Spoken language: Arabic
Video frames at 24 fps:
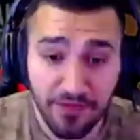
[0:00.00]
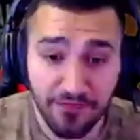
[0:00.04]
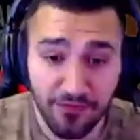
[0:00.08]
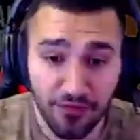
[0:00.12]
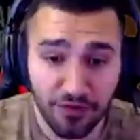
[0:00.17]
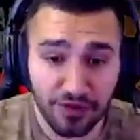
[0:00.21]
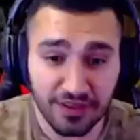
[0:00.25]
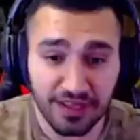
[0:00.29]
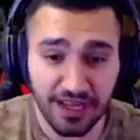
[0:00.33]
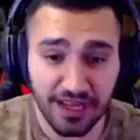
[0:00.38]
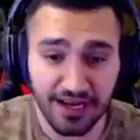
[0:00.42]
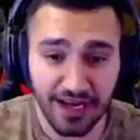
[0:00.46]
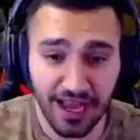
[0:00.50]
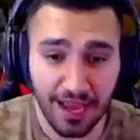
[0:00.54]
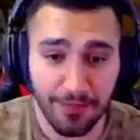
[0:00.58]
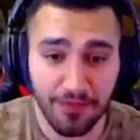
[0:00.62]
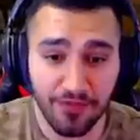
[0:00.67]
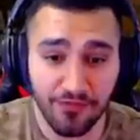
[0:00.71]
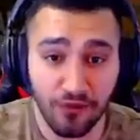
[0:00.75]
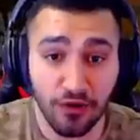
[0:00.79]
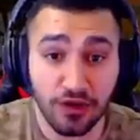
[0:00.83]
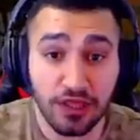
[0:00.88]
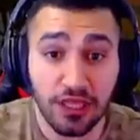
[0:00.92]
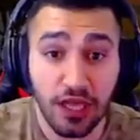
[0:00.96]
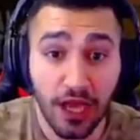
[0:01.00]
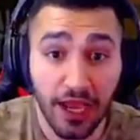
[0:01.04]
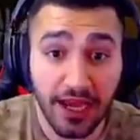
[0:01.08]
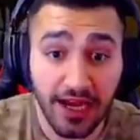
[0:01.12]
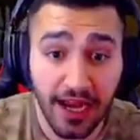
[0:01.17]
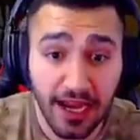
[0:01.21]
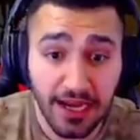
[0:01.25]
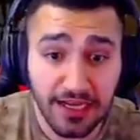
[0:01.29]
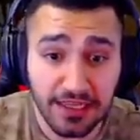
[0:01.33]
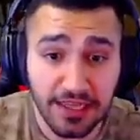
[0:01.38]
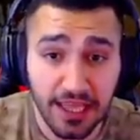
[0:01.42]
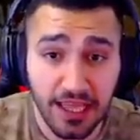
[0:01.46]
بي 40 قناع بي 40
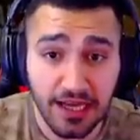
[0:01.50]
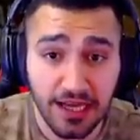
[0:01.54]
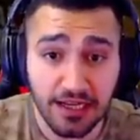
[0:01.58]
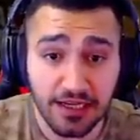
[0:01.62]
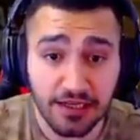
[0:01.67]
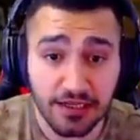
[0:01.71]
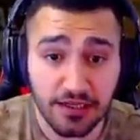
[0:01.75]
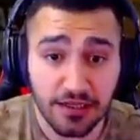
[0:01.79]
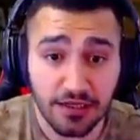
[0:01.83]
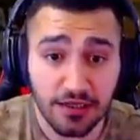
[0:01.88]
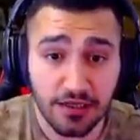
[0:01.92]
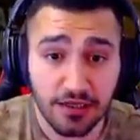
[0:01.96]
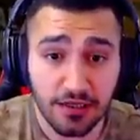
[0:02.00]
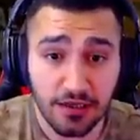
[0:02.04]
قناع ثاني